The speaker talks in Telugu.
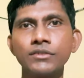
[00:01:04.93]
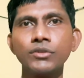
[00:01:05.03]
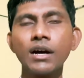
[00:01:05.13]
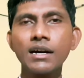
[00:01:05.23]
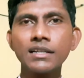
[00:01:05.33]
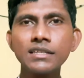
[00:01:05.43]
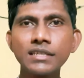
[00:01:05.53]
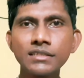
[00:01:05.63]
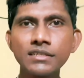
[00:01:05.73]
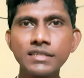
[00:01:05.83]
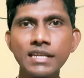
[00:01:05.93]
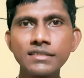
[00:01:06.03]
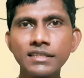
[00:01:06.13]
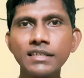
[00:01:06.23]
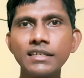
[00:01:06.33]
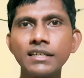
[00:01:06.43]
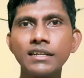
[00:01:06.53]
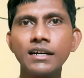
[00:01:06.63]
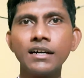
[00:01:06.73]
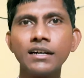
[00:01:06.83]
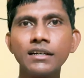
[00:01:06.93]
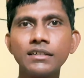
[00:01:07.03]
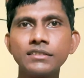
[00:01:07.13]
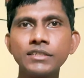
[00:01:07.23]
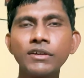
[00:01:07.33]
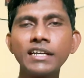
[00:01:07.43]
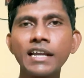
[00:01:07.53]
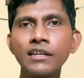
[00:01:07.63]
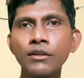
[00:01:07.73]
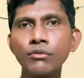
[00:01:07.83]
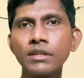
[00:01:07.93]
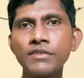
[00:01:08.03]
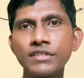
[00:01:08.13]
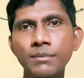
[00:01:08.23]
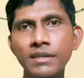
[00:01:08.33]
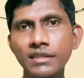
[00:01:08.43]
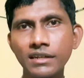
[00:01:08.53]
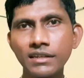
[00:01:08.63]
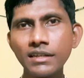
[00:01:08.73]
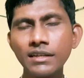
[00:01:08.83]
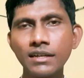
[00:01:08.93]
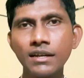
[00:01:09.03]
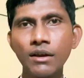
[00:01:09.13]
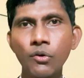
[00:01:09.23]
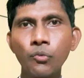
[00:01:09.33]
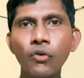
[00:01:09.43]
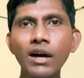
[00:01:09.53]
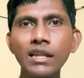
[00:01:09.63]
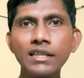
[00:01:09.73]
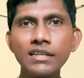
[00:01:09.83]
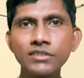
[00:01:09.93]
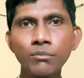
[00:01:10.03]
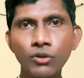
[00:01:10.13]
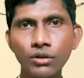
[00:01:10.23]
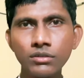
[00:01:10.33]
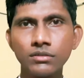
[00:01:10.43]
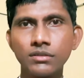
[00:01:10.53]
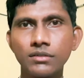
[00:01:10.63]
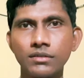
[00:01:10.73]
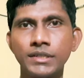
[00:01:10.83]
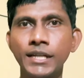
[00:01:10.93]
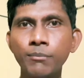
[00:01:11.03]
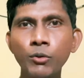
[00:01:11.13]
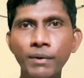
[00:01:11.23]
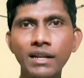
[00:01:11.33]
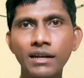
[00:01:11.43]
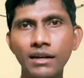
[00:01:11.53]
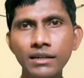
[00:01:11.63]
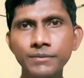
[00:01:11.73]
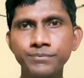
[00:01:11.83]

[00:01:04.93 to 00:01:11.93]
సో ఆ రీసెర్చ్ చేసి చివరికి ఆయన కనుక్కున్న విషయం ఏంటంటే వాళ్ళ దేశంలో డబ్బు పరంగా